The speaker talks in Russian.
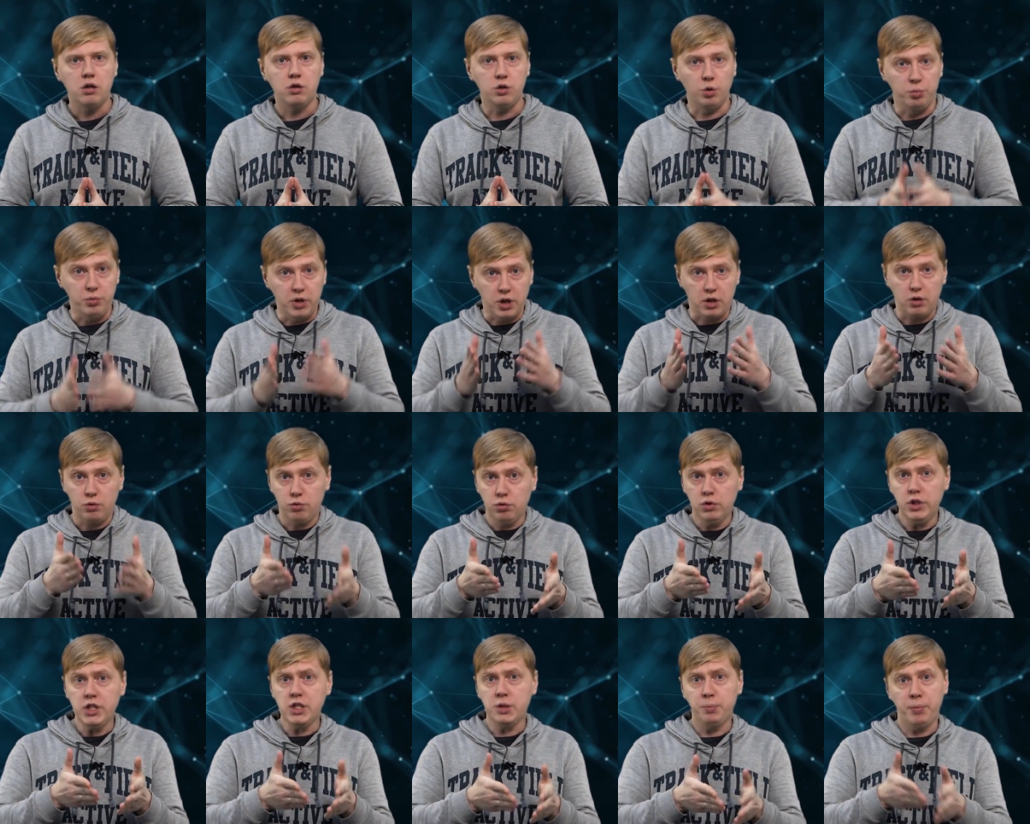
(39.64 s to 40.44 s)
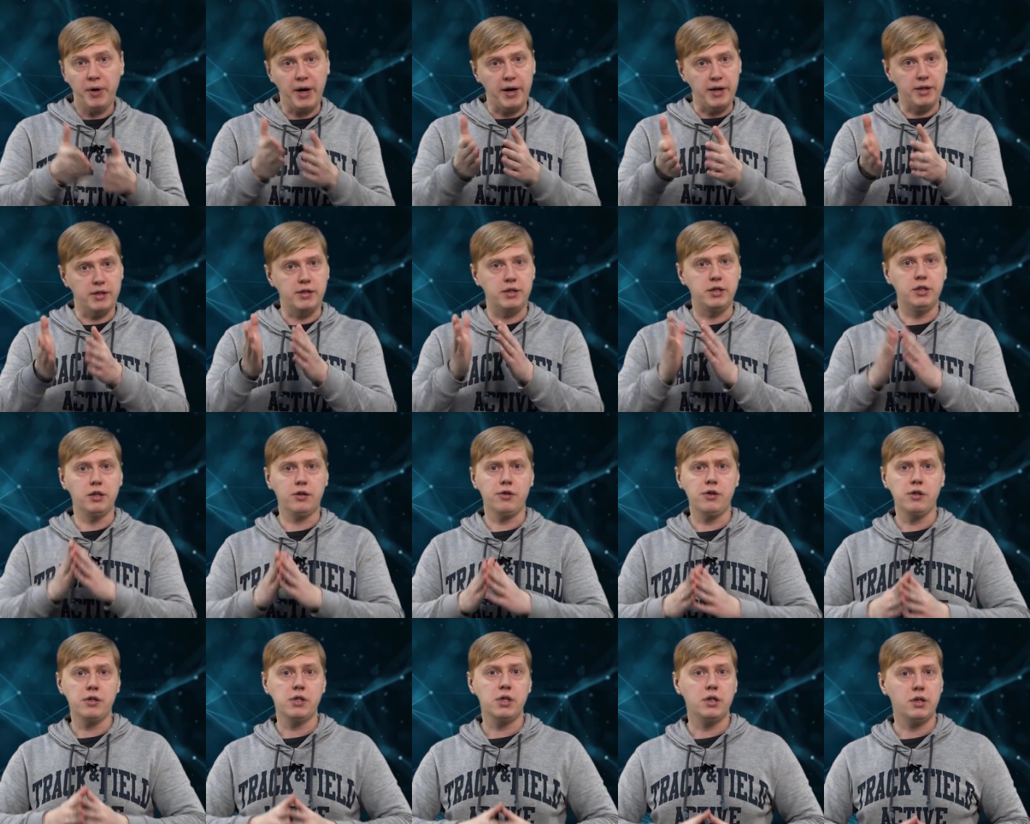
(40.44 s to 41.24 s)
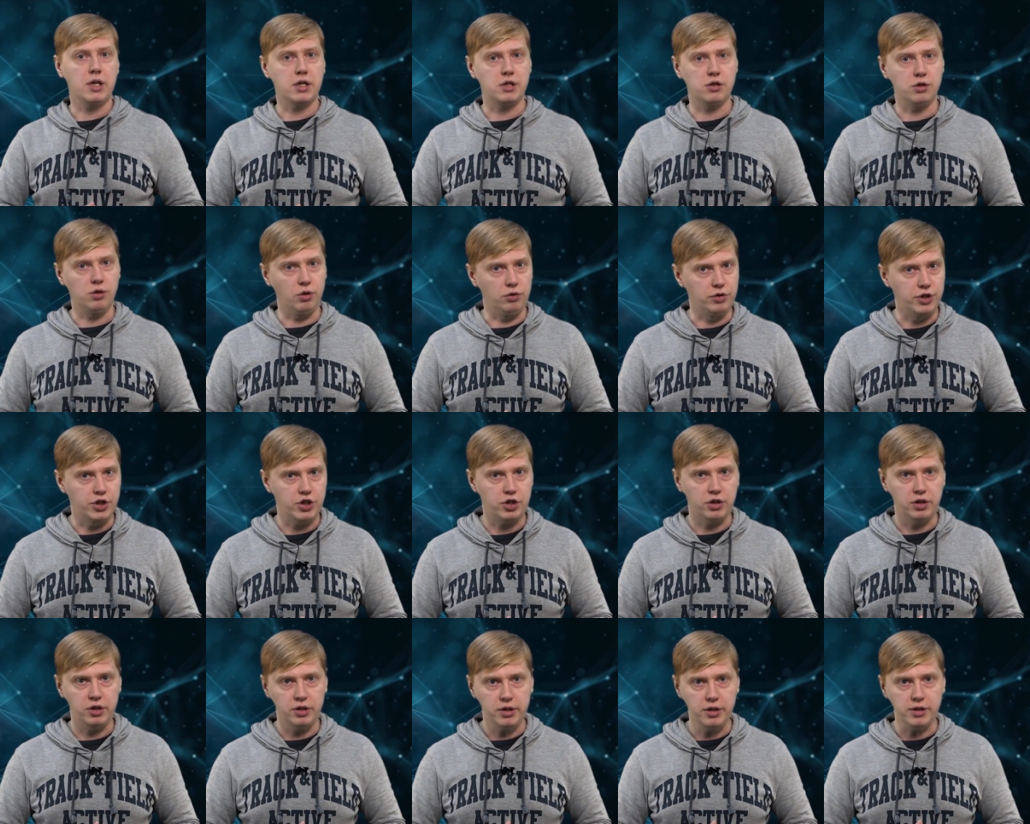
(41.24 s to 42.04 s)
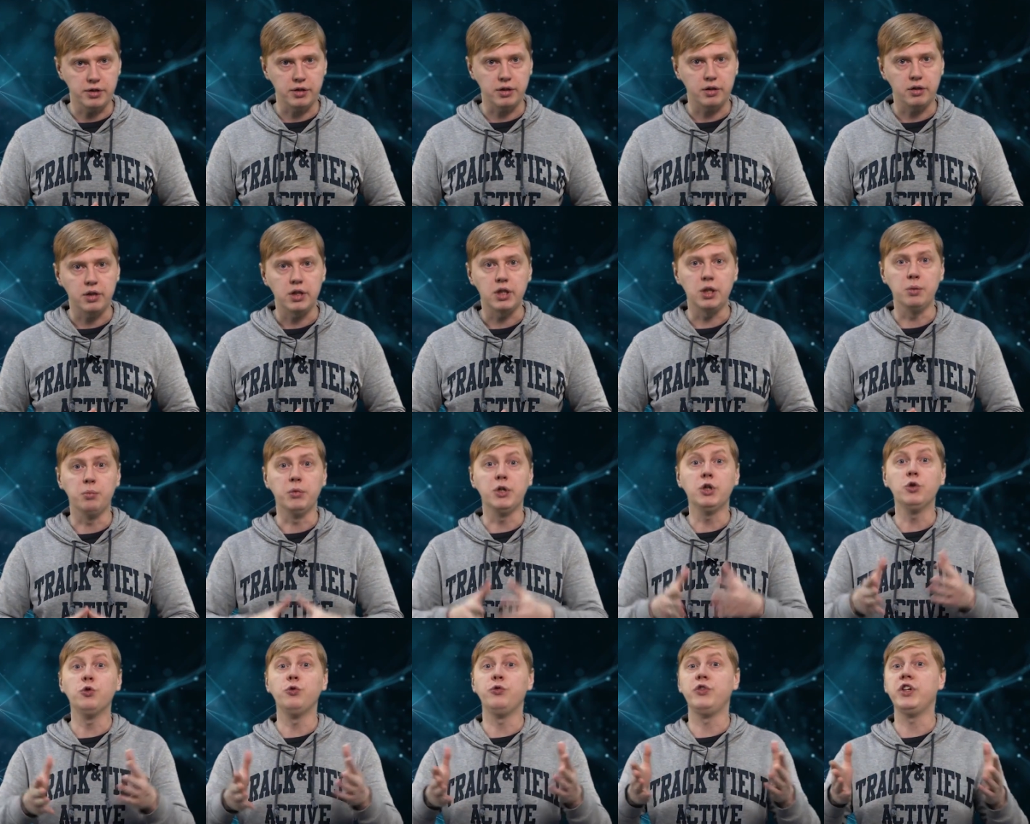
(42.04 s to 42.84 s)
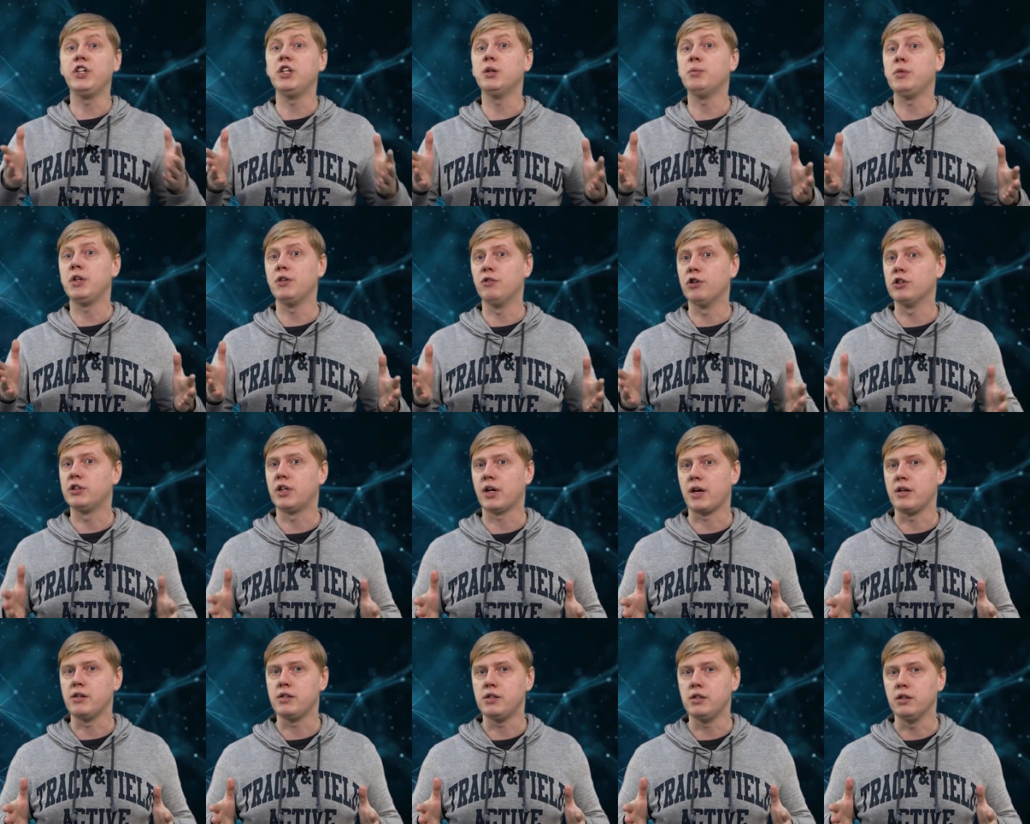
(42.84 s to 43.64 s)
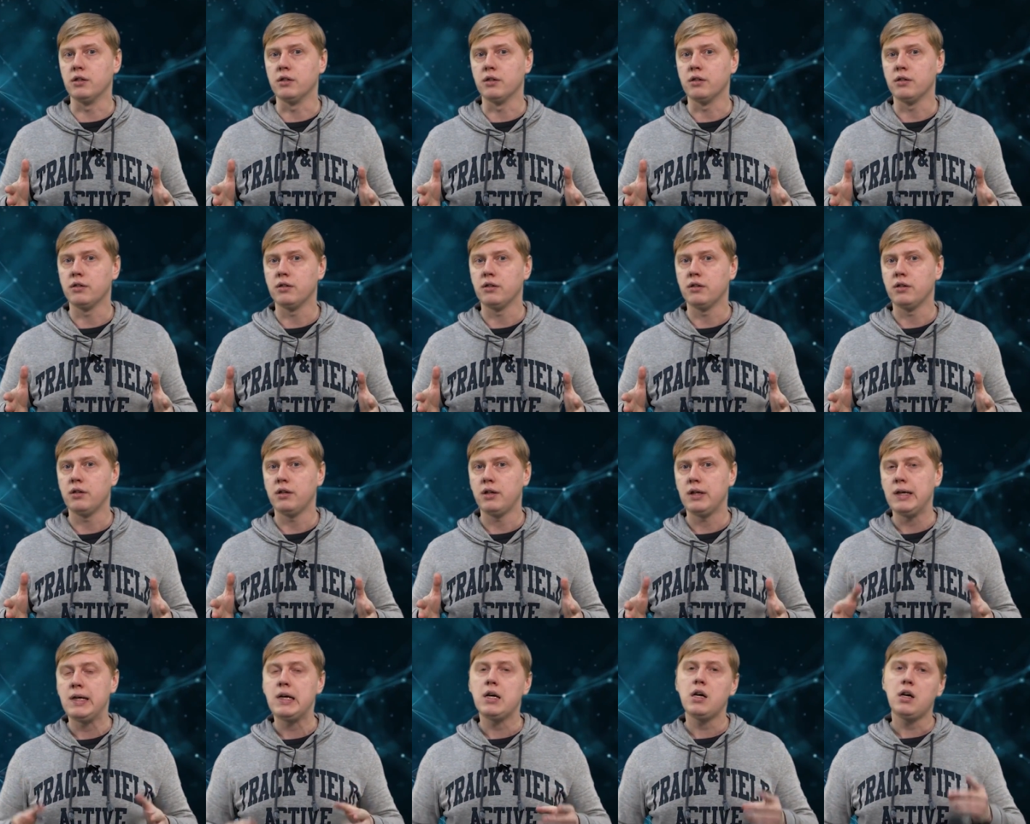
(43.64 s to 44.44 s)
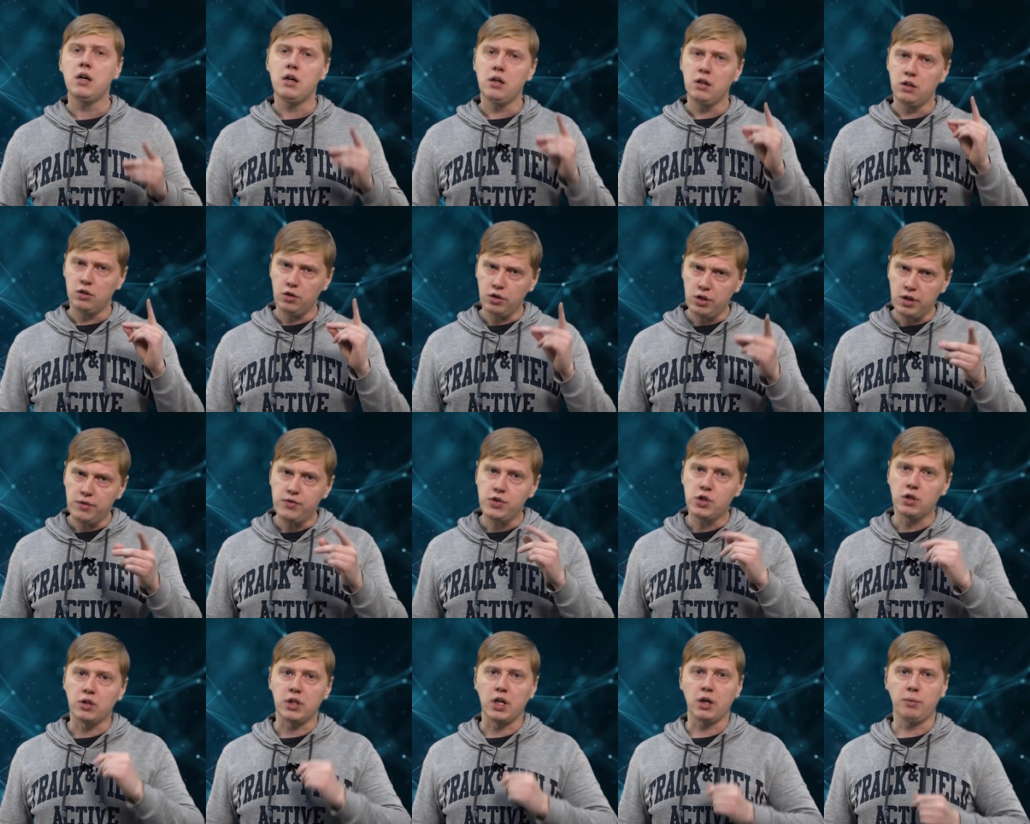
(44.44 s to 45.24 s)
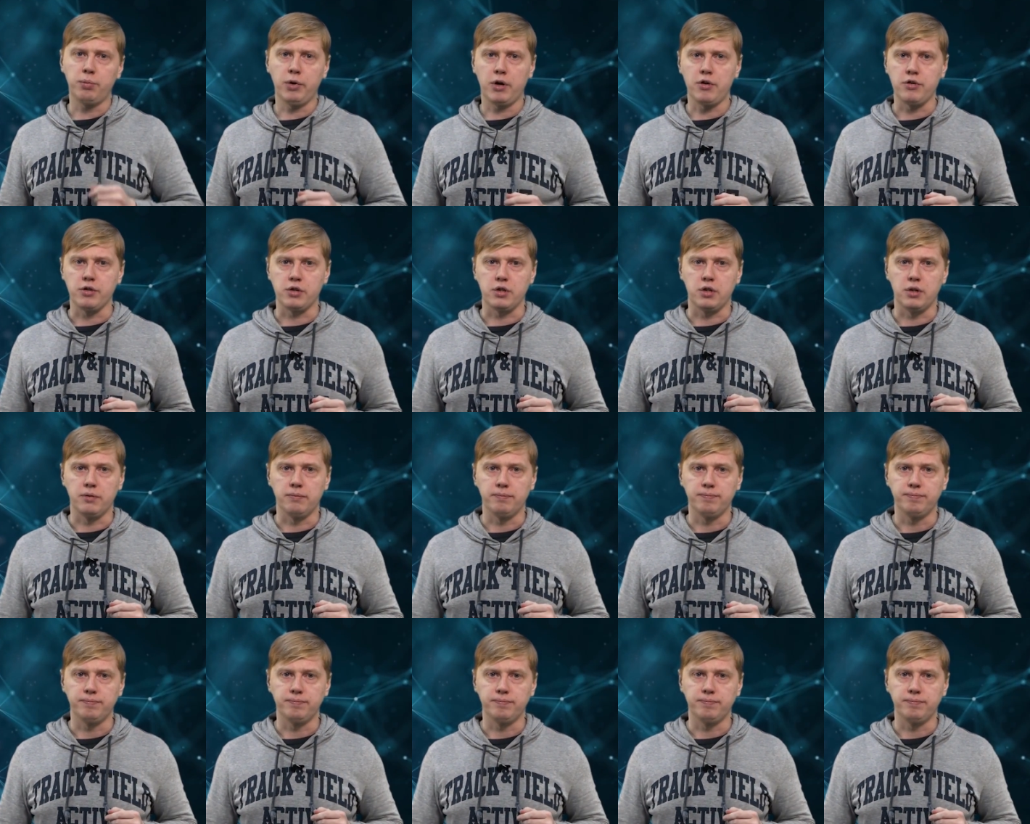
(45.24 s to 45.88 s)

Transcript: то Меркурий спроецируется на солнечный диск, и мы увидим его транзит. Но не все так просто.